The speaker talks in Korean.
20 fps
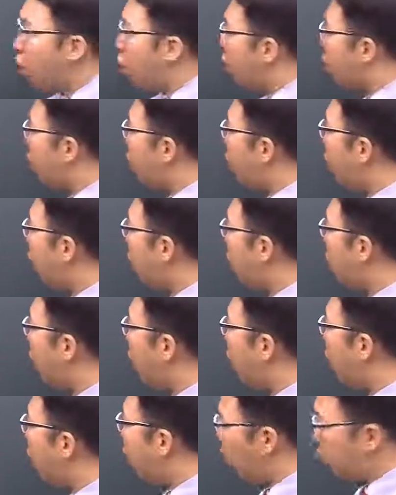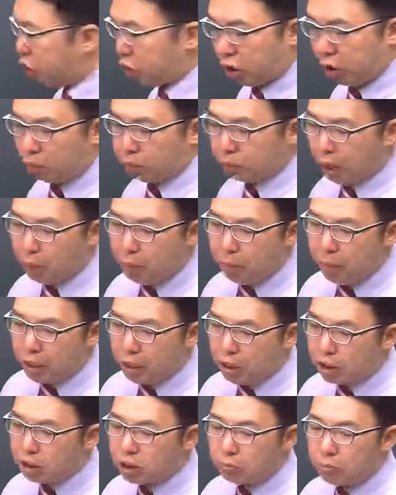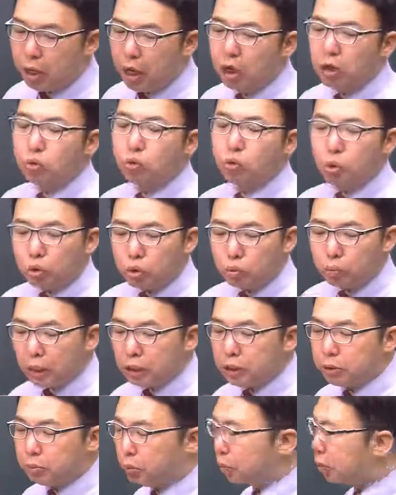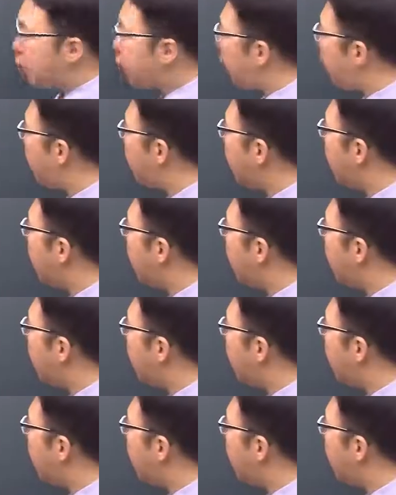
결과는 뭐예요? 지금 320에 수용률 80%니까